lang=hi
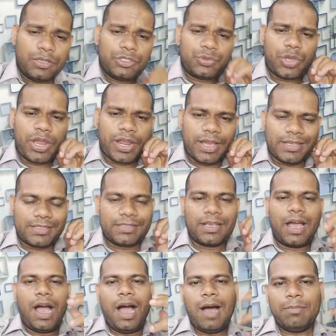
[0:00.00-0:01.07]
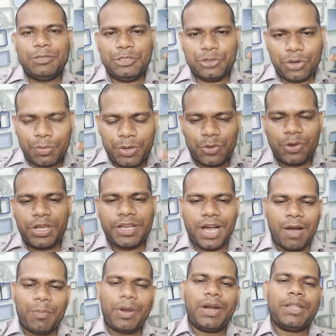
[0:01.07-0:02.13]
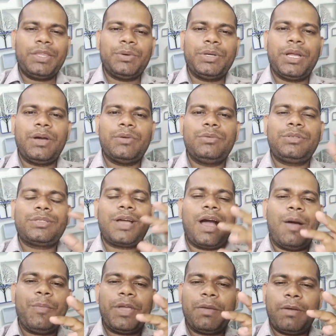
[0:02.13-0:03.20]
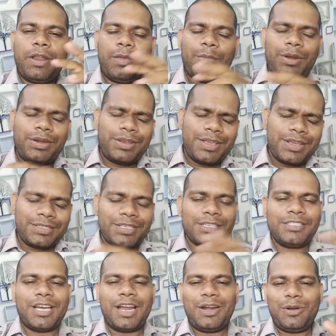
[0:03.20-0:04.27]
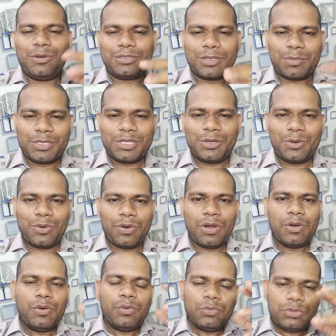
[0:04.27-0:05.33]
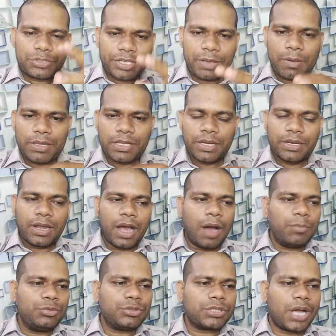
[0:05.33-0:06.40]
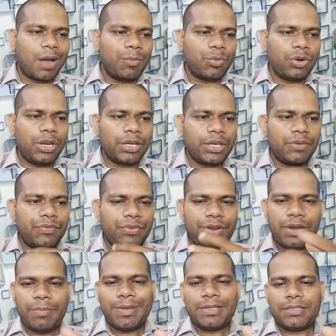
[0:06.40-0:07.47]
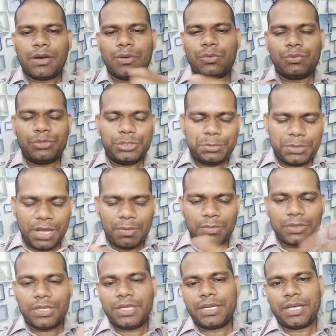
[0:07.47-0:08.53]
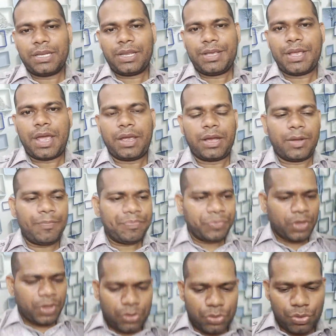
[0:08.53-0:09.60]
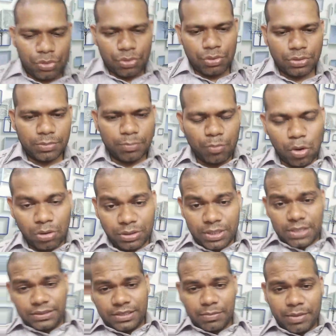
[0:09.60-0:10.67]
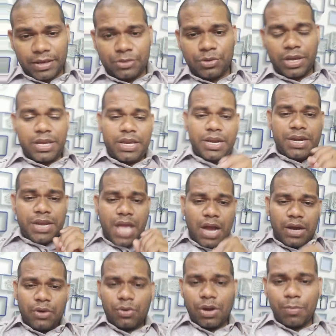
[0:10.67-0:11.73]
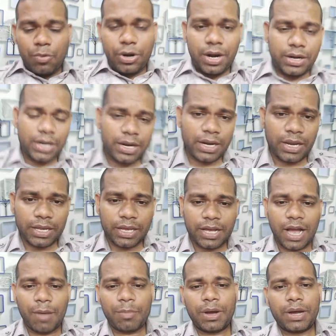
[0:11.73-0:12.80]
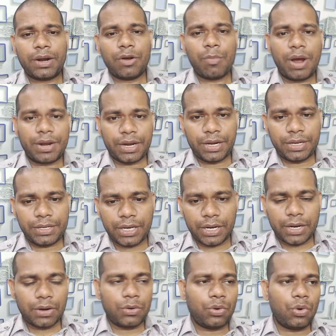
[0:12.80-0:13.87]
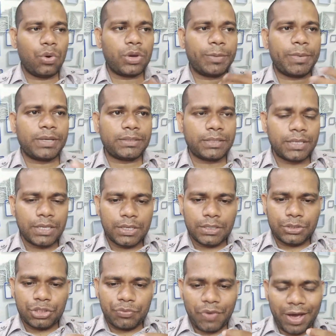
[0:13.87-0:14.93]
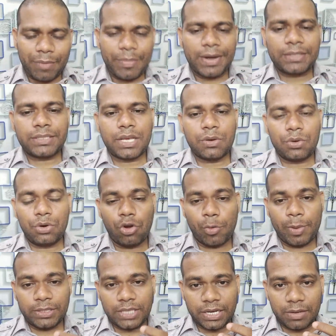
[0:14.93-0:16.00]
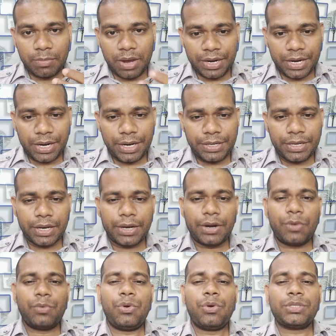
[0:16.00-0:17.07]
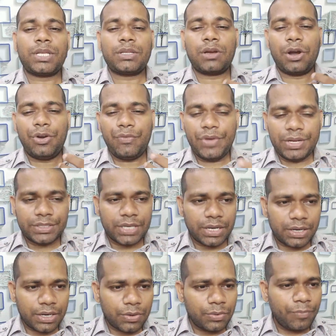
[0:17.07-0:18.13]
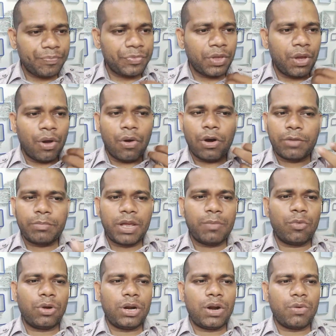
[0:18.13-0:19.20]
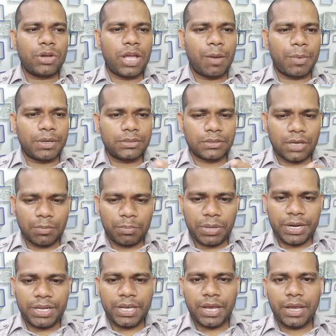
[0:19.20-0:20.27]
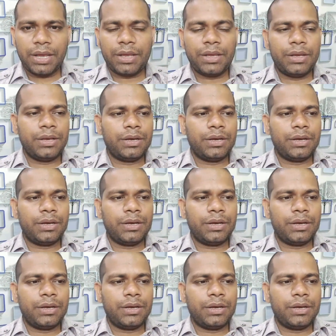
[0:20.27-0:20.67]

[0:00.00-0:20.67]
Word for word: सोयर गाइस आप जो भी कोई काम करते हो ना उस काम के बारे में ठीक से जान लो समझ लो उसके बाद है ना आप उस काम को लेके फील्ड में जाओ कुछ भी आपको दिक्कत नहीं आएगा तो बहुत दिन से मैं जो है इंडिया एग्रो का प्रोडक्ट के लेके काम कर रहा हूँ मार्केटिंग कर रहा हूँ लोगों के पास जो फार्मर्स है उन लोगों के पास जाके मार्केटिंग कर रहा हूँ उन लोगों के साथ कन्विंस कर रहा हूँ और मैं बोल रहा हूँ कि हमारा जो कंपनी है